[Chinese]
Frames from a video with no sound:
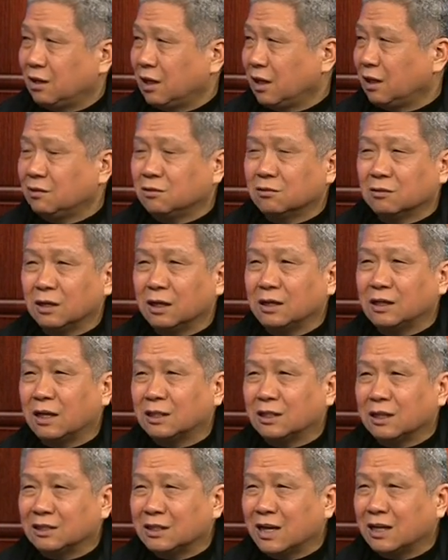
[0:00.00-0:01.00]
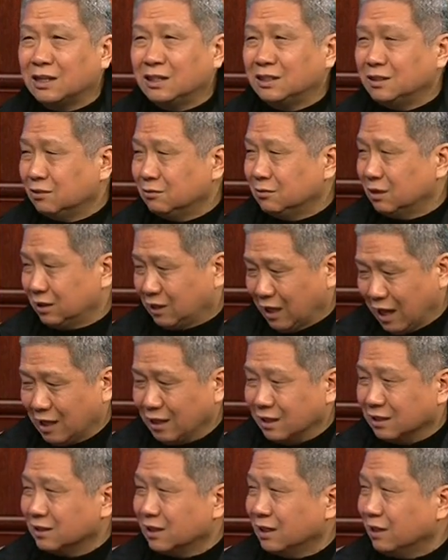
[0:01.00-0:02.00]
嘿，有人让他扎针灸呢，他
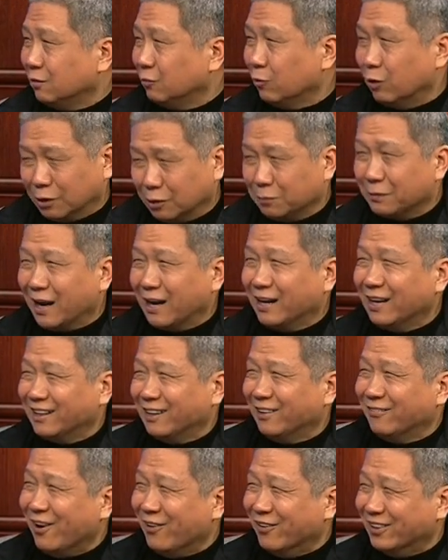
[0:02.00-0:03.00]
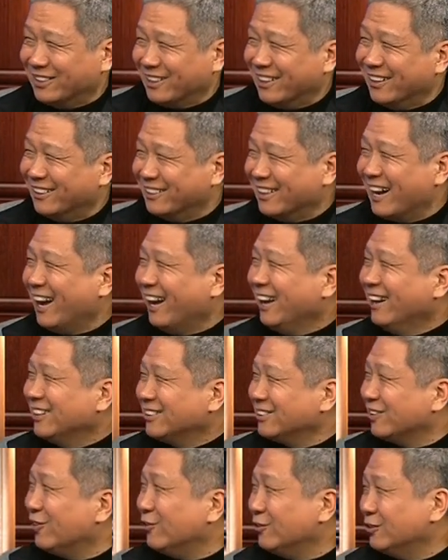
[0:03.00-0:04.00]
那针我都不敢让他往我身上扎，
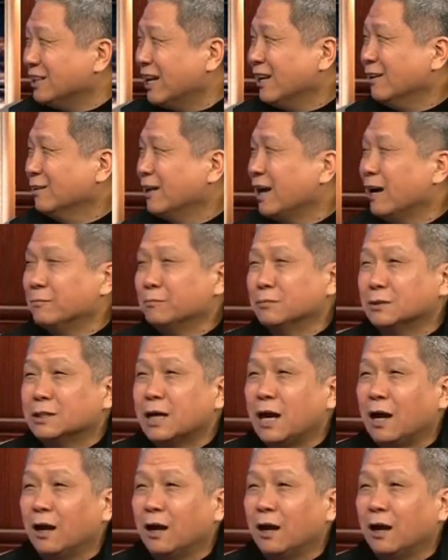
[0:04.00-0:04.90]
就是互相看不上。